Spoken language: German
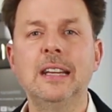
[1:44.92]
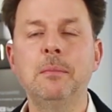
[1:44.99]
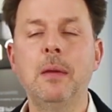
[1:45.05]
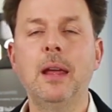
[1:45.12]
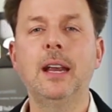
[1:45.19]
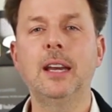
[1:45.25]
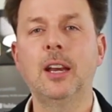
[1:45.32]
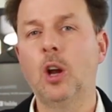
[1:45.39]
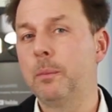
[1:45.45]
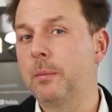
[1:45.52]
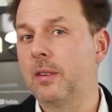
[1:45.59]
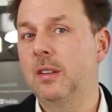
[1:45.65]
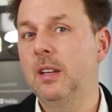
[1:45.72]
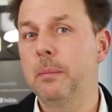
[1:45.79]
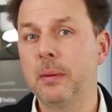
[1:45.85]
den Medien. Ob
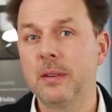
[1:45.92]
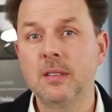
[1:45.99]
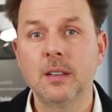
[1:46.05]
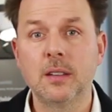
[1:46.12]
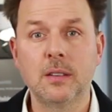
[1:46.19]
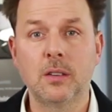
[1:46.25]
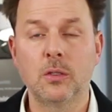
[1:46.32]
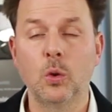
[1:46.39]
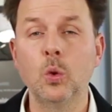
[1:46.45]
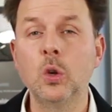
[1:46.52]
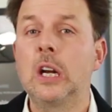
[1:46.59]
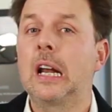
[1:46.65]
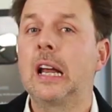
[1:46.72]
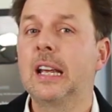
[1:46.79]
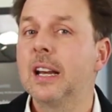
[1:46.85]
das hier passiert ist, ist
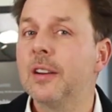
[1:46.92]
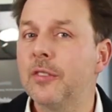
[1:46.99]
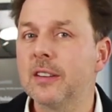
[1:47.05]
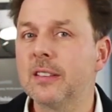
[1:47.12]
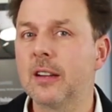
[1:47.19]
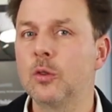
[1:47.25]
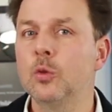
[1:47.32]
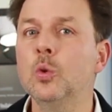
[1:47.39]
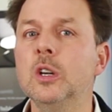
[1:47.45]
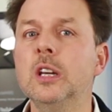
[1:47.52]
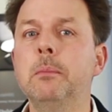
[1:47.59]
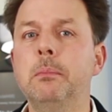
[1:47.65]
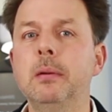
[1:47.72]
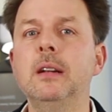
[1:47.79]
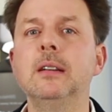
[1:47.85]
unklar. Jedenfalls hat nur
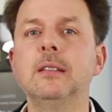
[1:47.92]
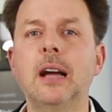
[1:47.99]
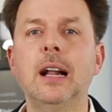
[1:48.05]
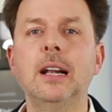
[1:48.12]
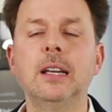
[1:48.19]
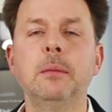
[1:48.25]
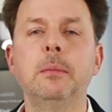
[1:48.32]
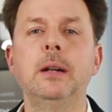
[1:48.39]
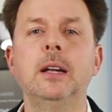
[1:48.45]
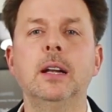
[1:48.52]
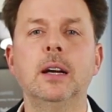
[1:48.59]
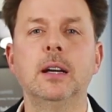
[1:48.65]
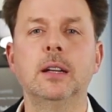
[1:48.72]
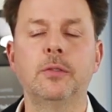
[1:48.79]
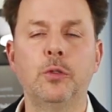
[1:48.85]
die Bild all die Bild,
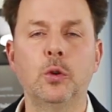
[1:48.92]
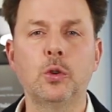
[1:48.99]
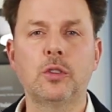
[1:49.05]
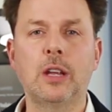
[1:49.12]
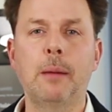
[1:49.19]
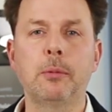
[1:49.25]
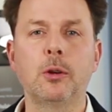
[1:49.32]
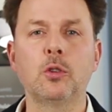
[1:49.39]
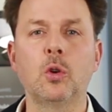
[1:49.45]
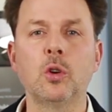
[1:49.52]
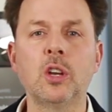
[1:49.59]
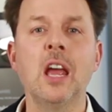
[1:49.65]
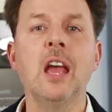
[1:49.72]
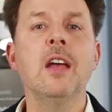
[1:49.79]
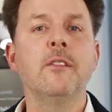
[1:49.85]
äh, Fotos
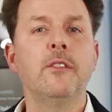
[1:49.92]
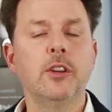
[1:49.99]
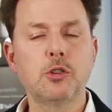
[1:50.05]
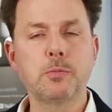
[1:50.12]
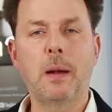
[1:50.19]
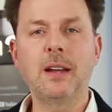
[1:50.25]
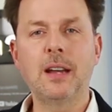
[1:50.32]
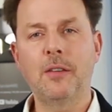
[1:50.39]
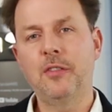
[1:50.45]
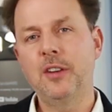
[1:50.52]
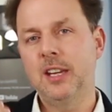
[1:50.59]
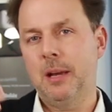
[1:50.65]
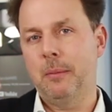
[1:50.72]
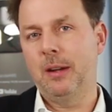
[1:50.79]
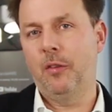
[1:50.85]
abgedruckt. Viel spannender
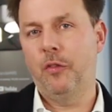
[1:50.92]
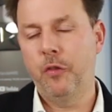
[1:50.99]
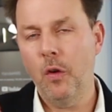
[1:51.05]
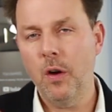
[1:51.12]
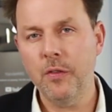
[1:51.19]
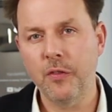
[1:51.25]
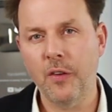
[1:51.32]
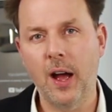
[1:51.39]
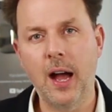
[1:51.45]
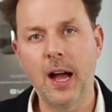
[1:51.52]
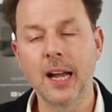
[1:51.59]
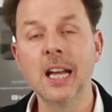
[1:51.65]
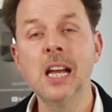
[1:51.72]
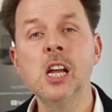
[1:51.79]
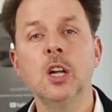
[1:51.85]
finde ich aber die
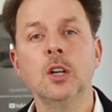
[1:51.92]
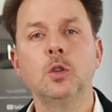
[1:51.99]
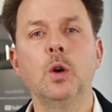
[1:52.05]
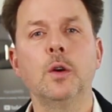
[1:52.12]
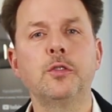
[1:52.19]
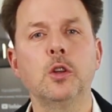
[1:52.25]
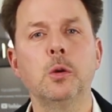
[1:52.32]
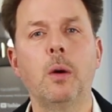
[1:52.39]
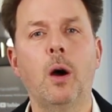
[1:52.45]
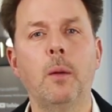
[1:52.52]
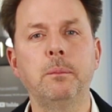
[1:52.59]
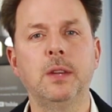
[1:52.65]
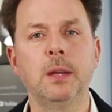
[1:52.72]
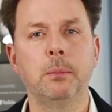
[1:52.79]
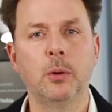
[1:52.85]
Vorfrage, durfte
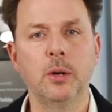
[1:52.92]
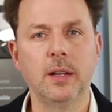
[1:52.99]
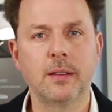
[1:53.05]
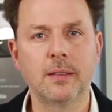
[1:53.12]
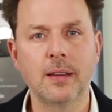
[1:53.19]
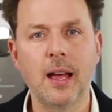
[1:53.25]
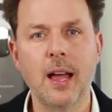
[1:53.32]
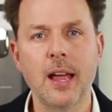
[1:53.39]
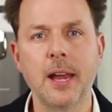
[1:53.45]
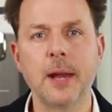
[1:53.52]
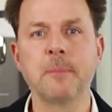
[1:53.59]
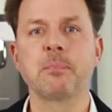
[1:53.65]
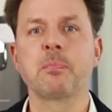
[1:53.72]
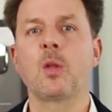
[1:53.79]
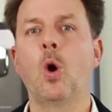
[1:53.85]
überhaupt die
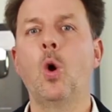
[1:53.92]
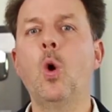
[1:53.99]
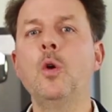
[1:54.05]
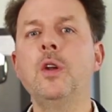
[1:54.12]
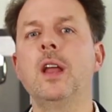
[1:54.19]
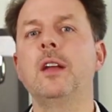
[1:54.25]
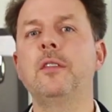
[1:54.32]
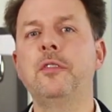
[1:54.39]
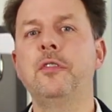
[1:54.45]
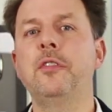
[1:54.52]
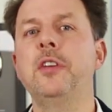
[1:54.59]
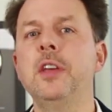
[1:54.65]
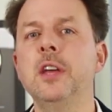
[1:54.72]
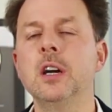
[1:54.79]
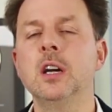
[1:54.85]
Polizei
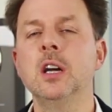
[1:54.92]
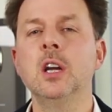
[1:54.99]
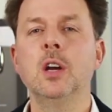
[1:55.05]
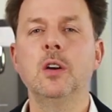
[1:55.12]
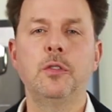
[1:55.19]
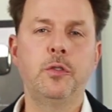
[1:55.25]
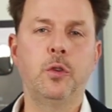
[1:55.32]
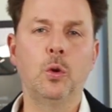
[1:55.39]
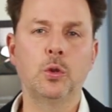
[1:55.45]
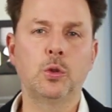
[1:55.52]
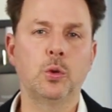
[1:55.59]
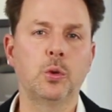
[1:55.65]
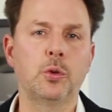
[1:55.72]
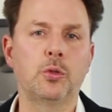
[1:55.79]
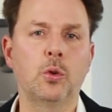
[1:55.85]
104
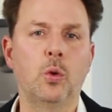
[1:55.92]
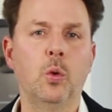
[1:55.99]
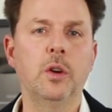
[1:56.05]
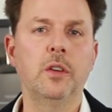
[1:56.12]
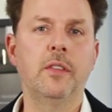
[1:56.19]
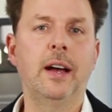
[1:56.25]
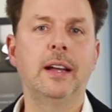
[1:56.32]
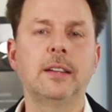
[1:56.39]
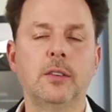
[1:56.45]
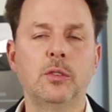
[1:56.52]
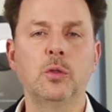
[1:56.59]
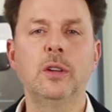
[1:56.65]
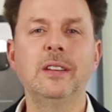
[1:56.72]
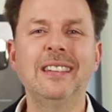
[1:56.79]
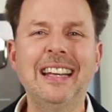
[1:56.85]
Fotos ohne weiteres
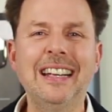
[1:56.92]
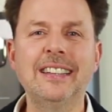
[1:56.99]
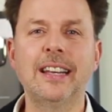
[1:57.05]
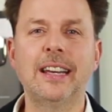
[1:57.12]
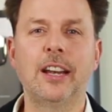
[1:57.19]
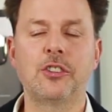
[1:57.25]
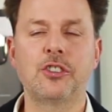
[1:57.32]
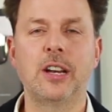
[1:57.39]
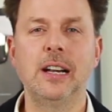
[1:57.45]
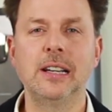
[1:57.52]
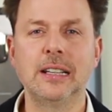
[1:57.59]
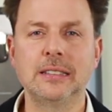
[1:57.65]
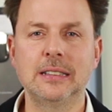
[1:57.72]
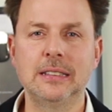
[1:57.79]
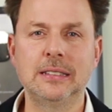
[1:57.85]
so ins Internet
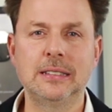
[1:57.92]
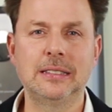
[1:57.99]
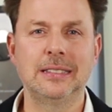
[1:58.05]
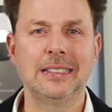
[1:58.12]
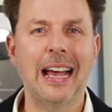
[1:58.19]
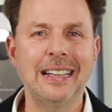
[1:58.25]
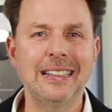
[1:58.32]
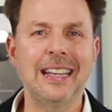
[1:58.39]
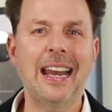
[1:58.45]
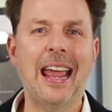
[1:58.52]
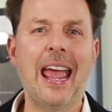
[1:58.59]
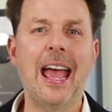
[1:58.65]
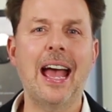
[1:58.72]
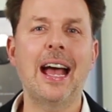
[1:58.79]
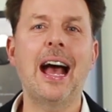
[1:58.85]
stellen. Das ist seit den
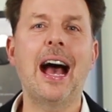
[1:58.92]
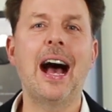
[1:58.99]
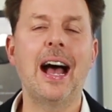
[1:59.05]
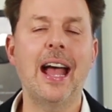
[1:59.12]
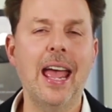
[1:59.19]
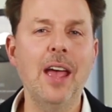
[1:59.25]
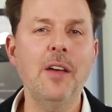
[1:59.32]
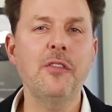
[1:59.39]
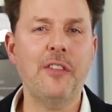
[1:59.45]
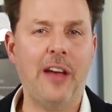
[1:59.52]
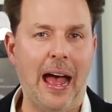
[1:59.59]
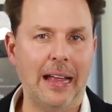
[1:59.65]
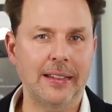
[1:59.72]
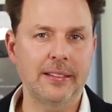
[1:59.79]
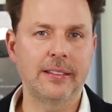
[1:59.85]

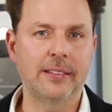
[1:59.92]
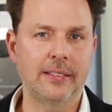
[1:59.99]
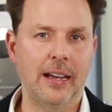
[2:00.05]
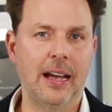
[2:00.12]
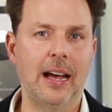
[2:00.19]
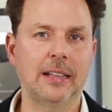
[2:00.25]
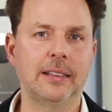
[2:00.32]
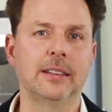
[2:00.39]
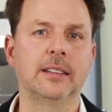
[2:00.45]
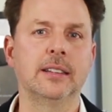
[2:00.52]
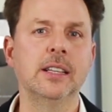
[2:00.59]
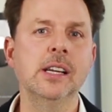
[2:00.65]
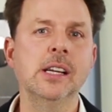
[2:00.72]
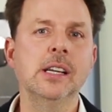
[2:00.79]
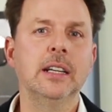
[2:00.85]

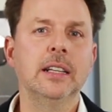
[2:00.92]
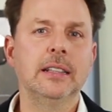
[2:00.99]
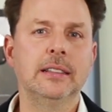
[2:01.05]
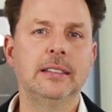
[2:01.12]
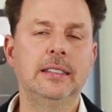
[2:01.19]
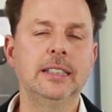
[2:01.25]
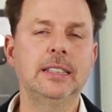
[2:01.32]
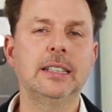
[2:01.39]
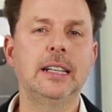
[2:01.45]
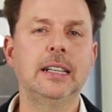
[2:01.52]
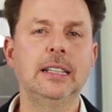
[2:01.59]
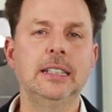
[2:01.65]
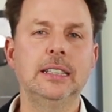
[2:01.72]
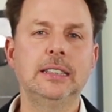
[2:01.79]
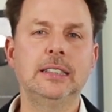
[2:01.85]
RAF-Attentaten
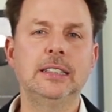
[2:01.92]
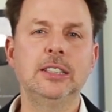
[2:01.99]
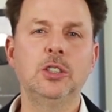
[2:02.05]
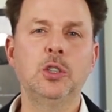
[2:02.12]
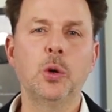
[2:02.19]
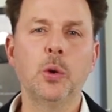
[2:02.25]
sicherlich die